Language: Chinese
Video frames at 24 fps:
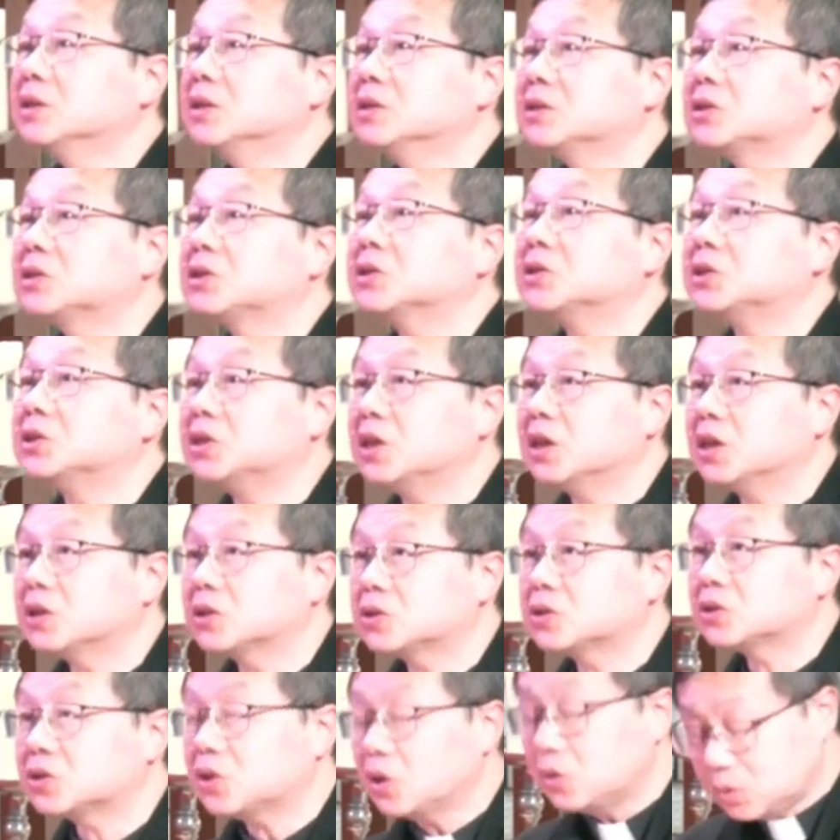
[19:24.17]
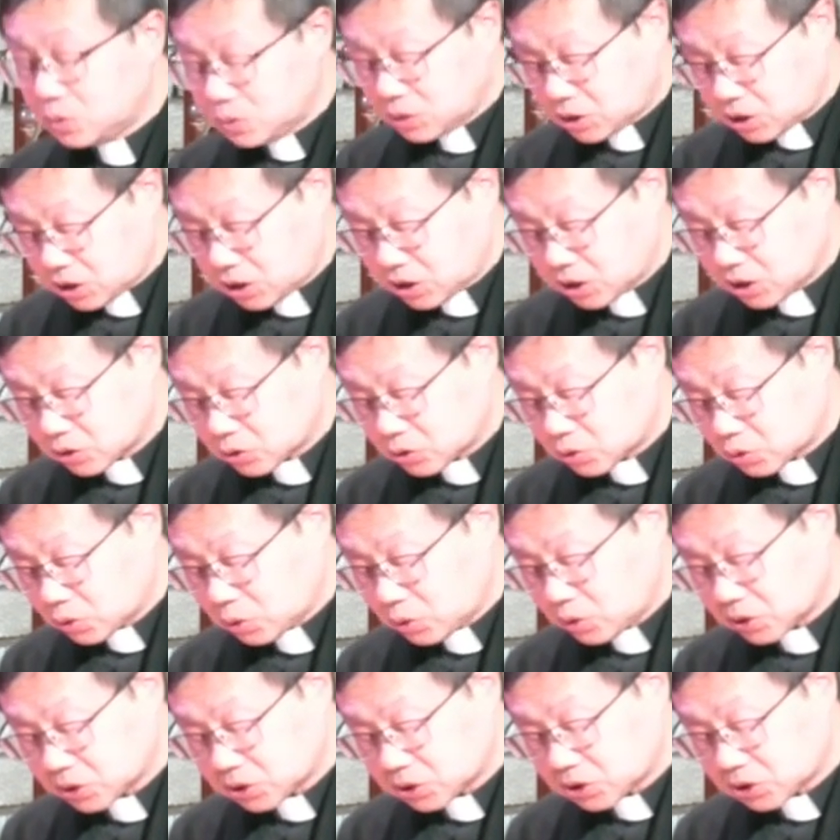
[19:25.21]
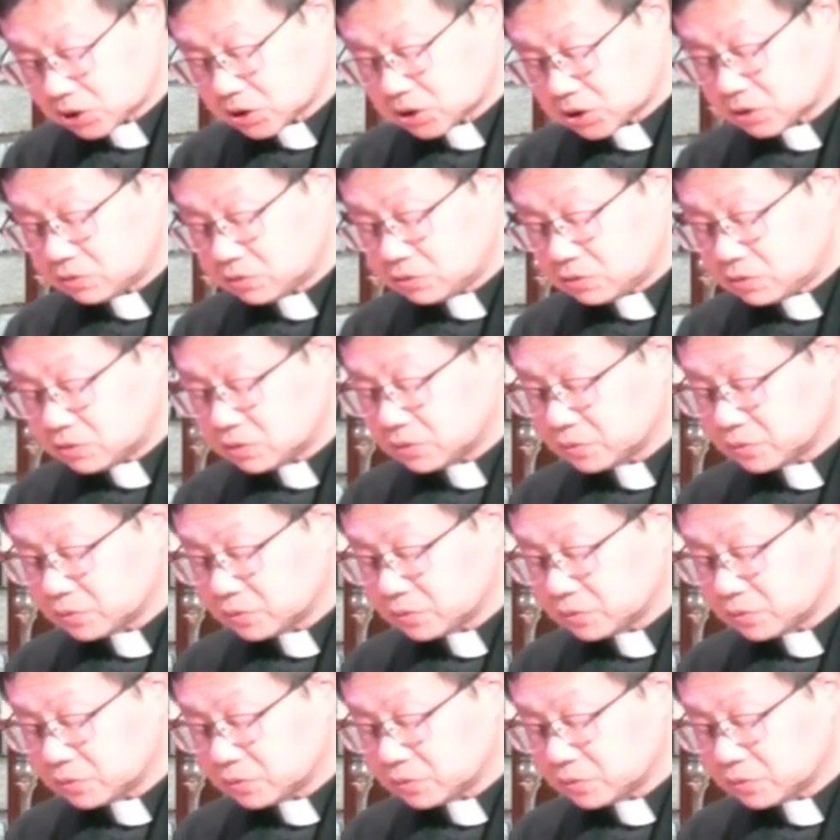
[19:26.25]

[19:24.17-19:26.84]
这些都可做食物。